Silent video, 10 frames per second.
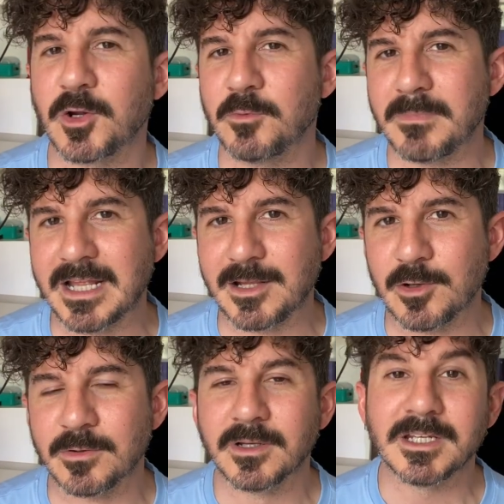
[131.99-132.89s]
o
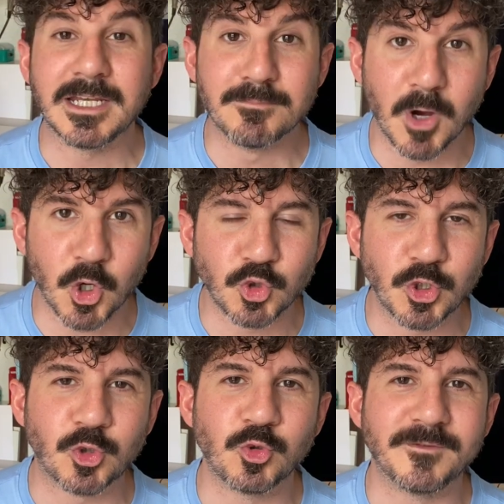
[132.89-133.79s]
meglio, il modo
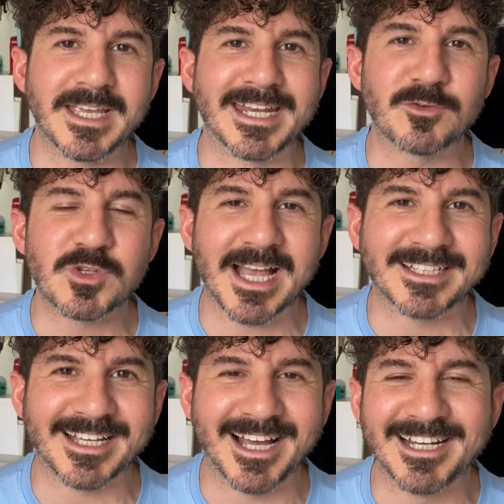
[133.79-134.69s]
in cui viene
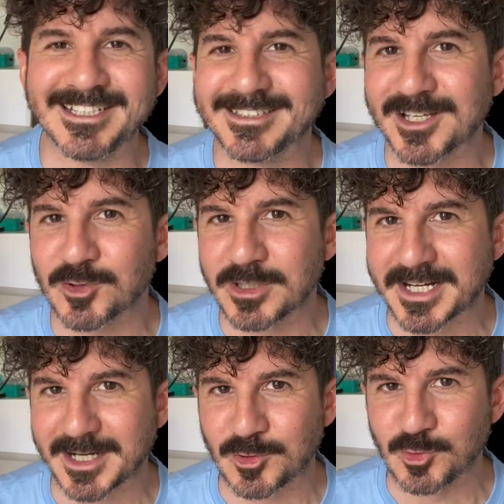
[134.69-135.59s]
usata all'interno del
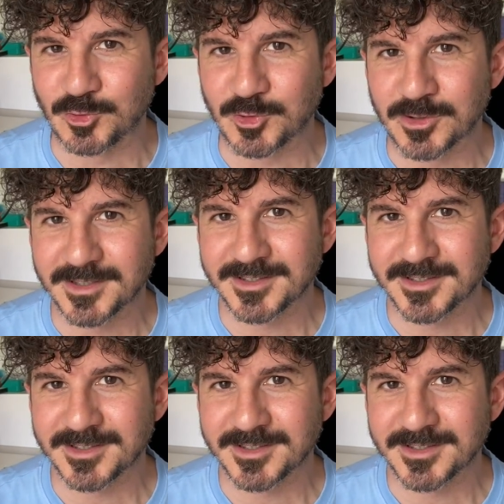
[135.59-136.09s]
racconto.